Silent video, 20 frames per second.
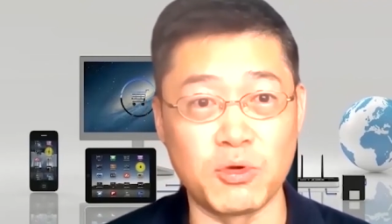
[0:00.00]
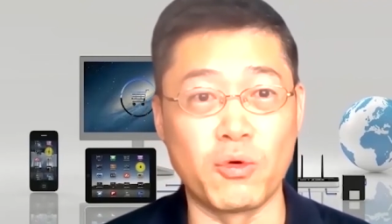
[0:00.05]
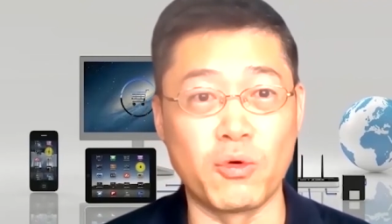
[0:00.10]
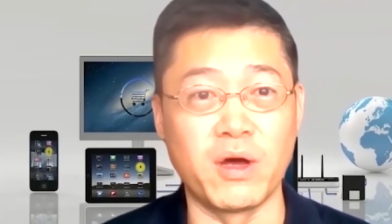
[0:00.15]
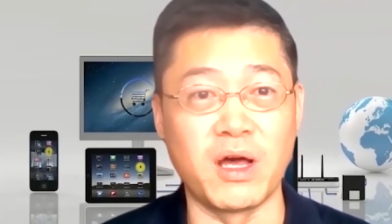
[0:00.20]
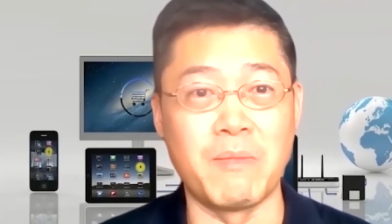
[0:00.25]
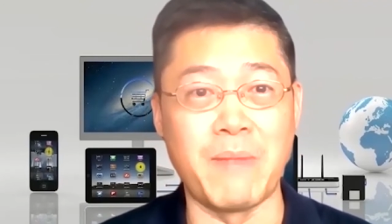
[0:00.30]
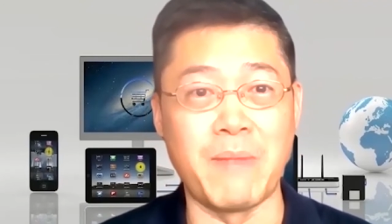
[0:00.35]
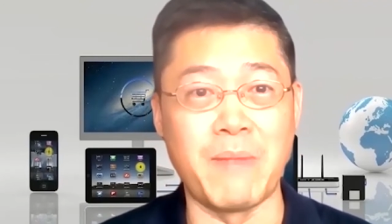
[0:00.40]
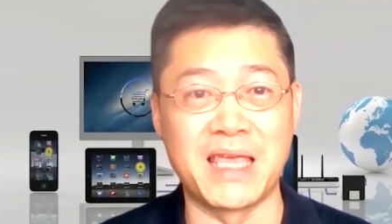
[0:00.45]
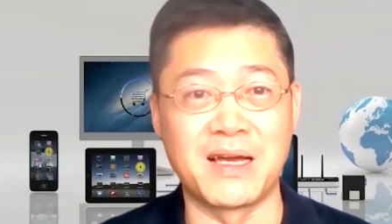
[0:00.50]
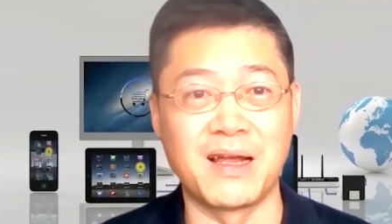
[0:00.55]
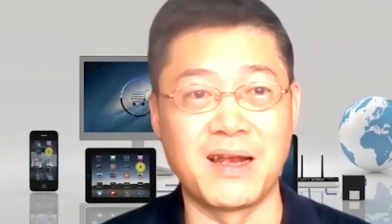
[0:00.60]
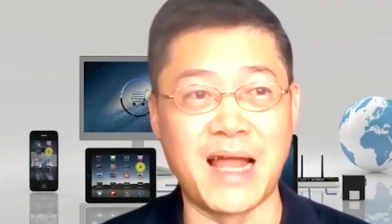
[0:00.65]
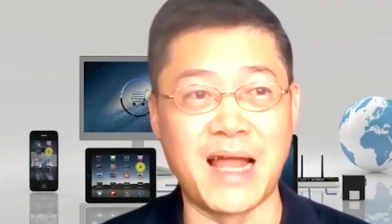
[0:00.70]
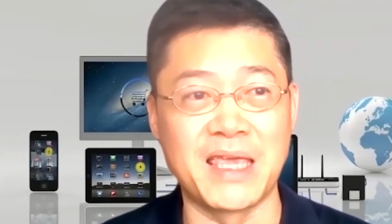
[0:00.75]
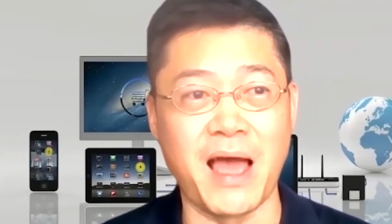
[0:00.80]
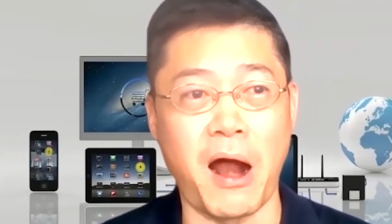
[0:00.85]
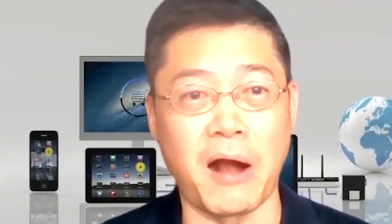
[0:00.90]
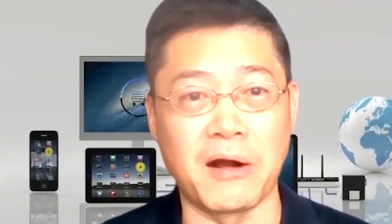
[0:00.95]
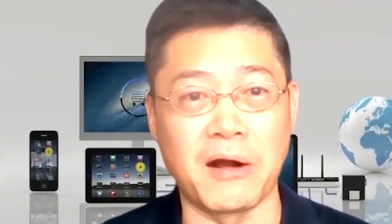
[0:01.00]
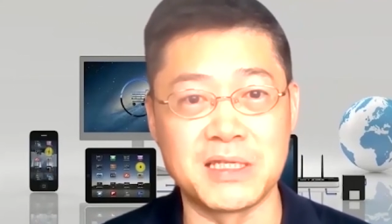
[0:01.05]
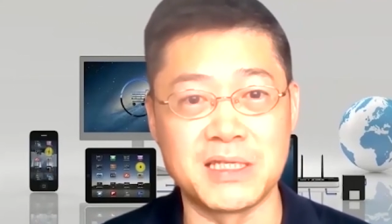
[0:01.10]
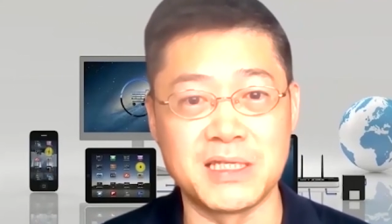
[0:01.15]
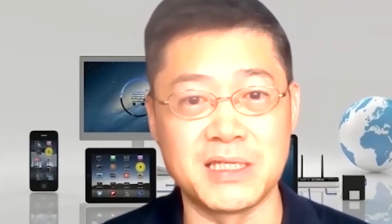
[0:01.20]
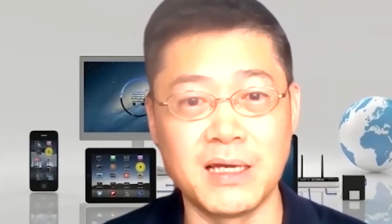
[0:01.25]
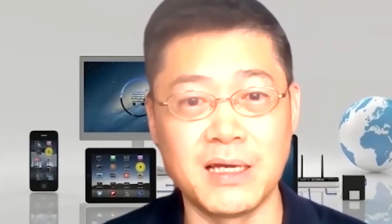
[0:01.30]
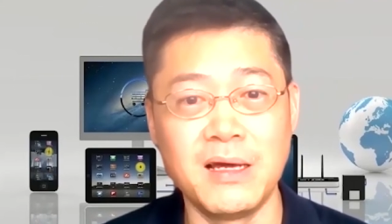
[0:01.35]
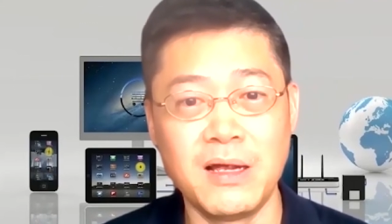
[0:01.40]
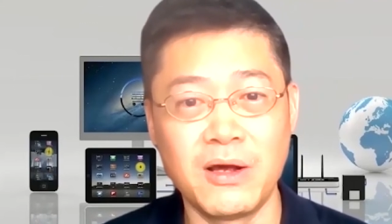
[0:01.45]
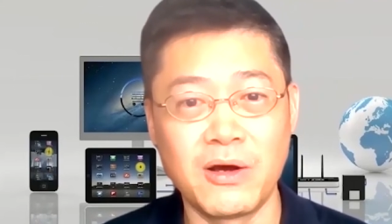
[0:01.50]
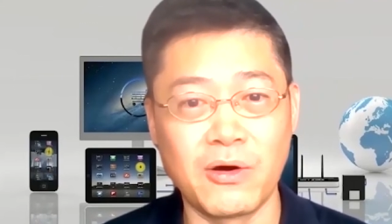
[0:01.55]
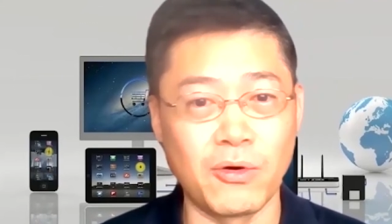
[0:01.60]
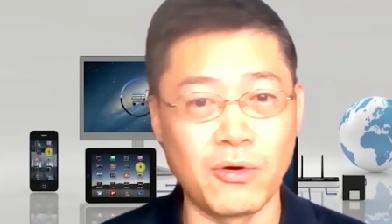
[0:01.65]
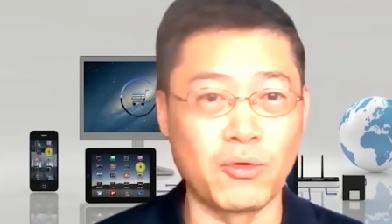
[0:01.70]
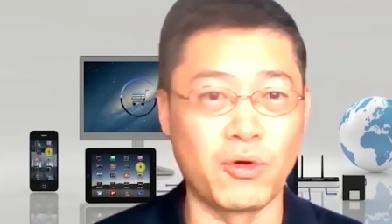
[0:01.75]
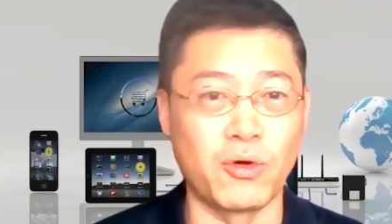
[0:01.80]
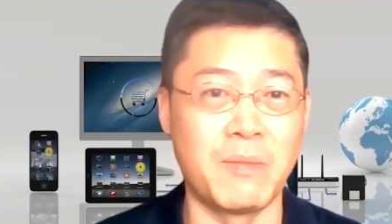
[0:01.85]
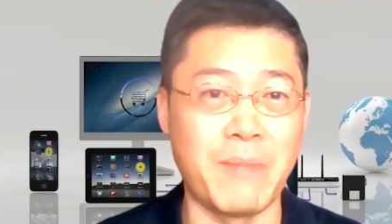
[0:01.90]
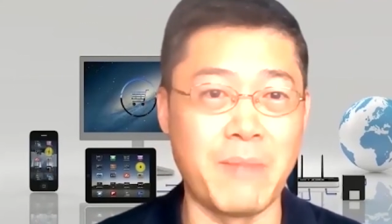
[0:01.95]
比如我要买一个蓝牙耳机，
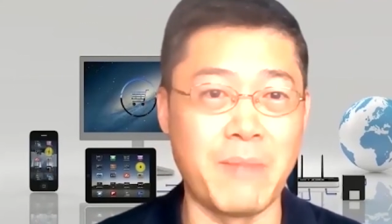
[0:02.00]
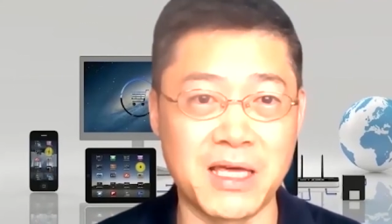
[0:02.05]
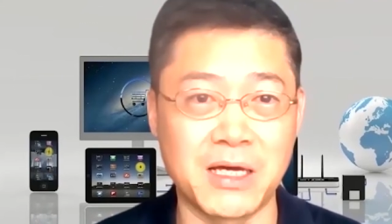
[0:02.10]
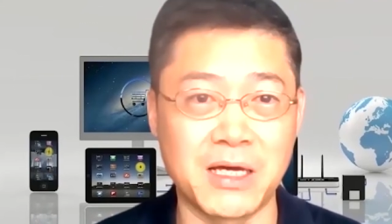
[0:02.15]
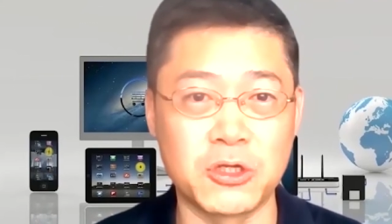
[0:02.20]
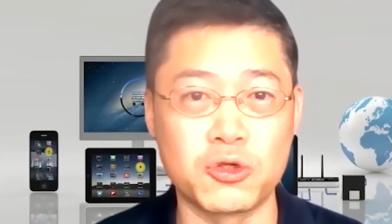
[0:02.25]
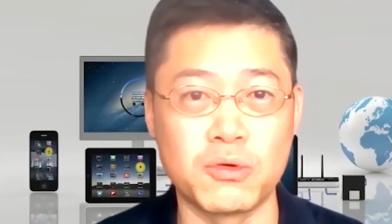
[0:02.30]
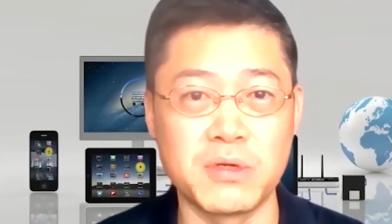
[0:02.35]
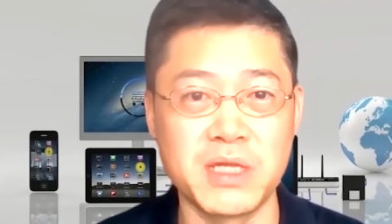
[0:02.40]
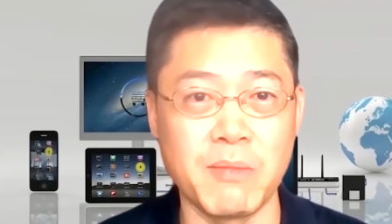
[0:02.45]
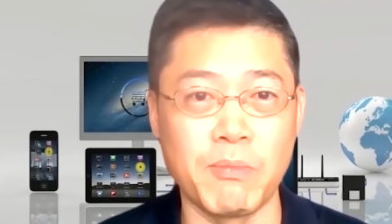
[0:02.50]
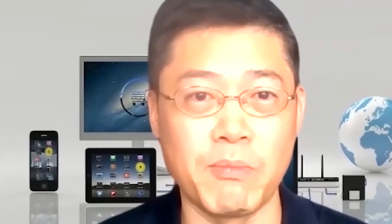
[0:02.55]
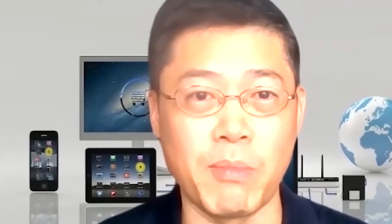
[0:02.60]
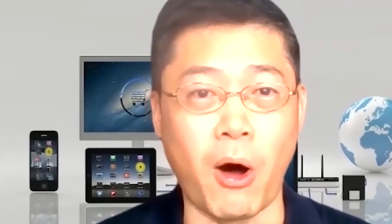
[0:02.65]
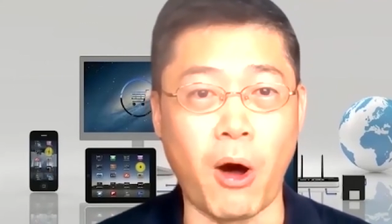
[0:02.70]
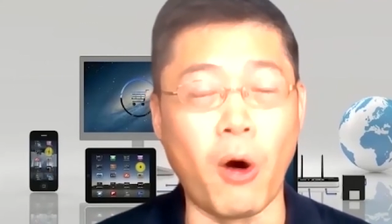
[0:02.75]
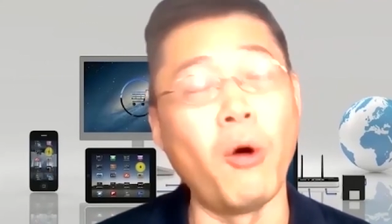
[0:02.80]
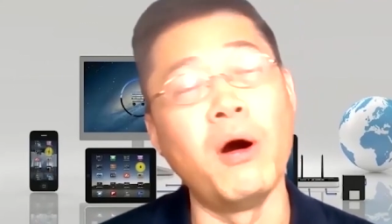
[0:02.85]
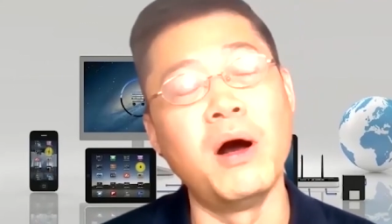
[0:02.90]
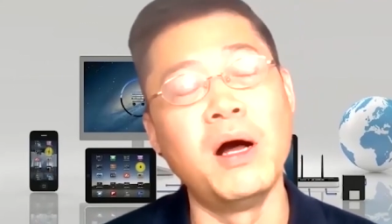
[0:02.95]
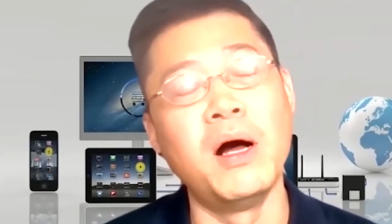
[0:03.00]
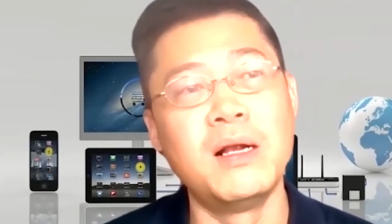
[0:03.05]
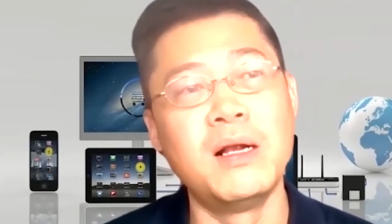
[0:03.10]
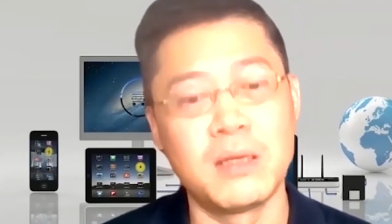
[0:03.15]
或者我要买一个充电宝。